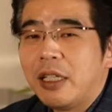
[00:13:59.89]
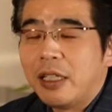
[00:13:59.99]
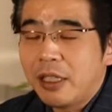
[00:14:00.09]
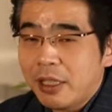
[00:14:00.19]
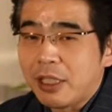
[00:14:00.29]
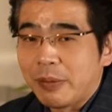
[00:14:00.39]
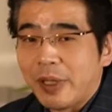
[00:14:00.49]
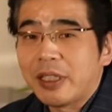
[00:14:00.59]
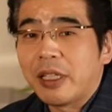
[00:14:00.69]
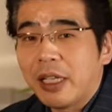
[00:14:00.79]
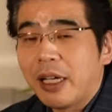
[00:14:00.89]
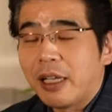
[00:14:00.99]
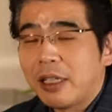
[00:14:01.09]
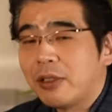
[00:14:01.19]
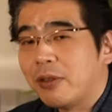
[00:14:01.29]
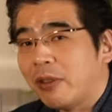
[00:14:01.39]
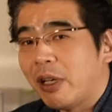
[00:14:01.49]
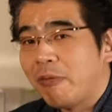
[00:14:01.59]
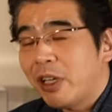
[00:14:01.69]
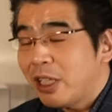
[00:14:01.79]
逃げてしまってね話をう
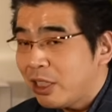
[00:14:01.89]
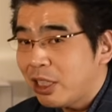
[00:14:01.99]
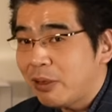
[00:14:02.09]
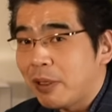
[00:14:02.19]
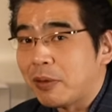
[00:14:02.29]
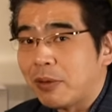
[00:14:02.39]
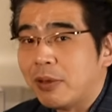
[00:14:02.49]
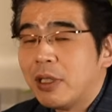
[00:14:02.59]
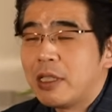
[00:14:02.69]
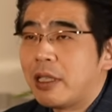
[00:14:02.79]
やむやにしてしまうと